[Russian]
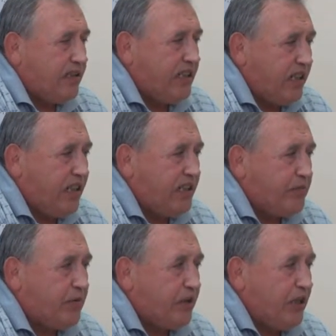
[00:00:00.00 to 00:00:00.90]
Никогда
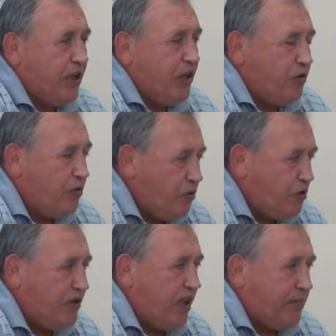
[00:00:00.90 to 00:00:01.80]
не будет. Но
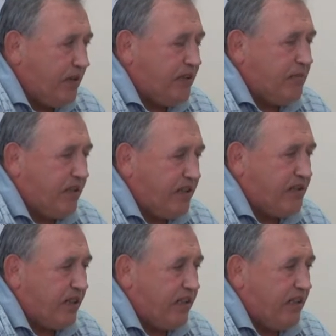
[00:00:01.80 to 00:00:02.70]
нужно об этом
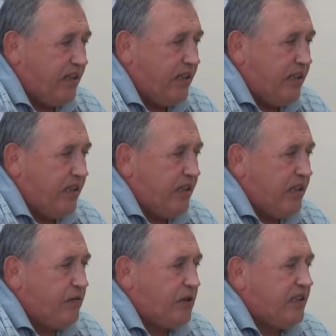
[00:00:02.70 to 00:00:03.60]
кричать.
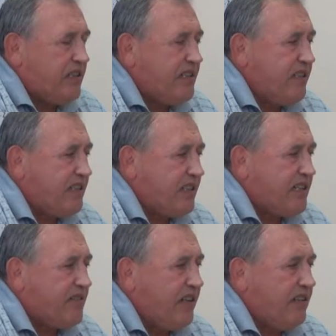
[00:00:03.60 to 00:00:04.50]
Вот это так